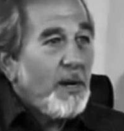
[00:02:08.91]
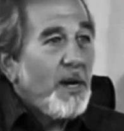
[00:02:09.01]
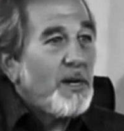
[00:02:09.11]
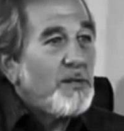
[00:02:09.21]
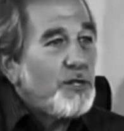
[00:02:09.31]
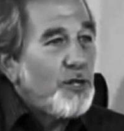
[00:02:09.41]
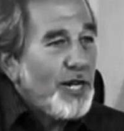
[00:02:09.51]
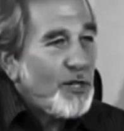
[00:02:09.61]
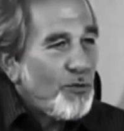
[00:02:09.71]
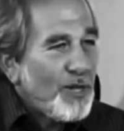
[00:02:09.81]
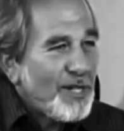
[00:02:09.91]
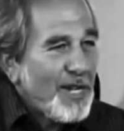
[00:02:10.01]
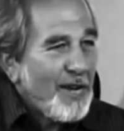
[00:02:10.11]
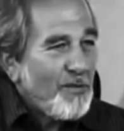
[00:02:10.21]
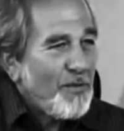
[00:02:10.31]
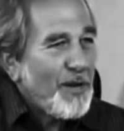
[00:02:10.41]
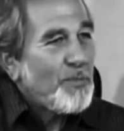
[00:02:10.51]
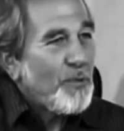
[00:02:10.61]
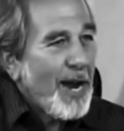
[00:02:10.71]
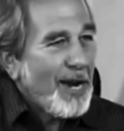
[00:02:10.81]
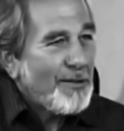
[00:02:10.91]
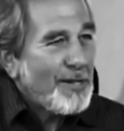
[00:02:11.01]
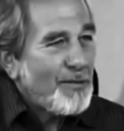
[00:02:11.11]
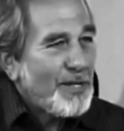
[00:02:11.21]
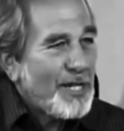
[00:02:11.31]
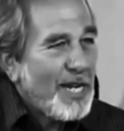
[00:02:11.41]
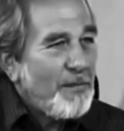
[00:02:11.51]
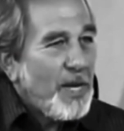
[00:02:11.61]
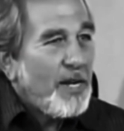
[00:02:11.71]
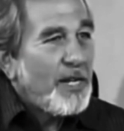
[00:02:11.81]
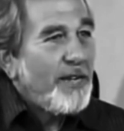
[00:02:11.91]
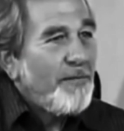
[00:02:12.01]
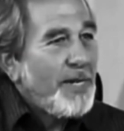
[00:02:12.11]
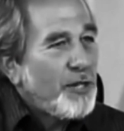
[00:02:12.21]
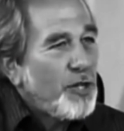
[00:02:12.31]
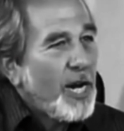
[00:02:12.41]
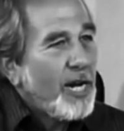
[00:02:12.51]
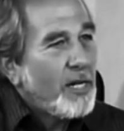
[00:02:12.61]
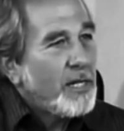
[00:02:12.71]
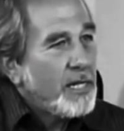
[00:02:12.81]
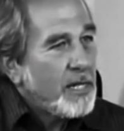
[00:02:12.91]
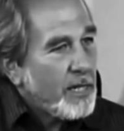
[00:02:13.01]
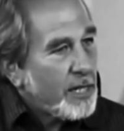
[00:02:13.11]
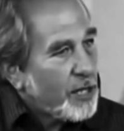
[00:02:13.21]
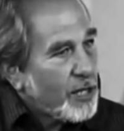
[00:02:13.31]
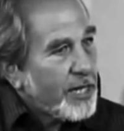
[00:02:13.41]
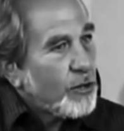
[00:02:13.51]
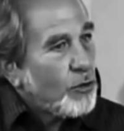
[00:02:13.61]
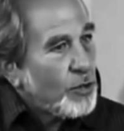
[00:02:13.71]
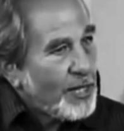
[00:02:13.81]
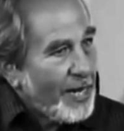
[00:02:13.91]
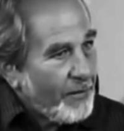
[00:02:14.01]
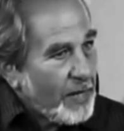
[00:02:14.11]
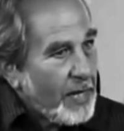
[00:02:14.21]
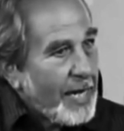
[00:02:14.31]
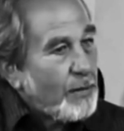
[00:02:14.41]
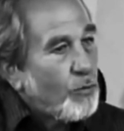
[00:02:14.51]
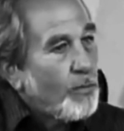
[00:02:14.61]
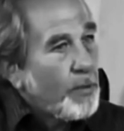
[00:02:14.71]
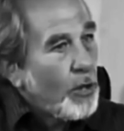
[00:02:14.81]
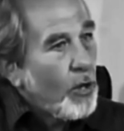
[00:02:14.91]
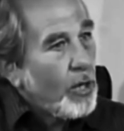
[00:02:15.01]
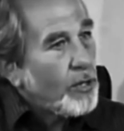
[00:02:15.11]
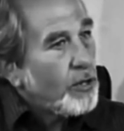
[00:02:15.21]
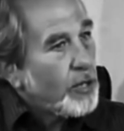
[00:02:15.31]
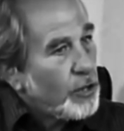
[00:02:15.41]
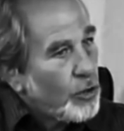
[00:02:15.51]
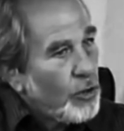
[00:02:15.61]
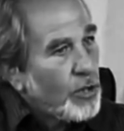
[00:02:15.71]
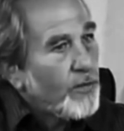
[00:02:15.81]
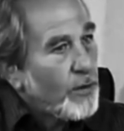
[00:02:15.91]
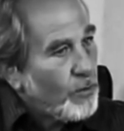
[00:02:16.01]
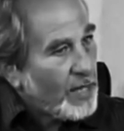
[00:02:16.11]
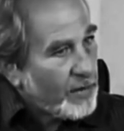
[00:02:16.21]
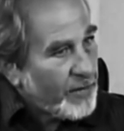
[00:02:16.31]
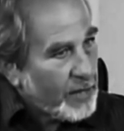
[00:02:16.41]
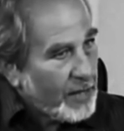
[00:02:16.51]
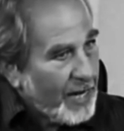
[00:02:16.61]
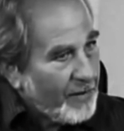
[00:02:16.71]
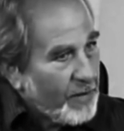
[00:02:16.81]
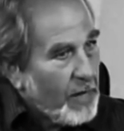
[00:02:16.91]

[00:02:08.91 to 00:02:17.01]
Uh, the Jesuits had, were very proud. They would say, Give me a child until it's six or seven, and it will belong to the church for the rest of its life.